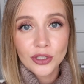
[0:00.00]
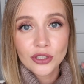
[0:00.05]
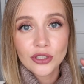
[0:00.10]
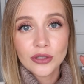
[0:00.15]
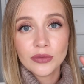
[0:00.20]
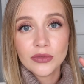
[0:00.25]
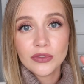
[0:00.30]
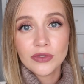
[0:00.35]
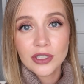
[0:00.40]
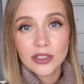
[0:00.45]

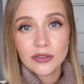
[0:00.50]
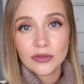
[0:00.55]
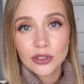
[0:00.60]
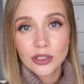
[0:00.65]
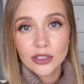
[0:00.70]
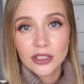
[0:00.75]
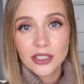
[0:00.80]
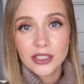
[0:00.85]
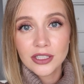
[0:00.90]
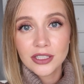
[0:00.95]
Причем две
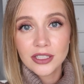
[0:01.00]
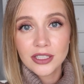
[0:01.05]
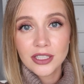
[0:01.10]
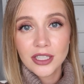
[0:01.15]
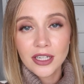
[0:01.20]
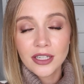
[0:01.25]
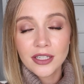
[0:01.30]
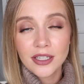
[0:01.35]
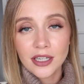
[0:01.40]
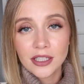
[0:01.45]
девчонки
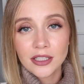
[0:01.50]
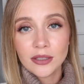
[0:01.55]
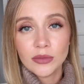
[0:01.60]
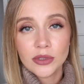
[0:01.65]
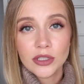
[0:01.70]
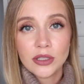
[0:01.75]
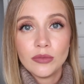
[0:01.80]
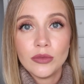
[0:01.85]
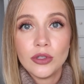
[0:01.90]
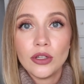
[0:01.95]
сидели
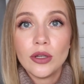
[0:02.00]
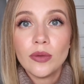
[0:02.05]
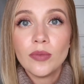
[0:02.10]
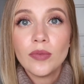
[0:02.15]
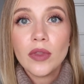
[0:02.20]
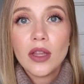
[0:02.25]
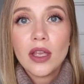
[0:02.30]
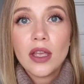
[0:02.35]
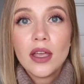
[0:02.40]
рядом со мной.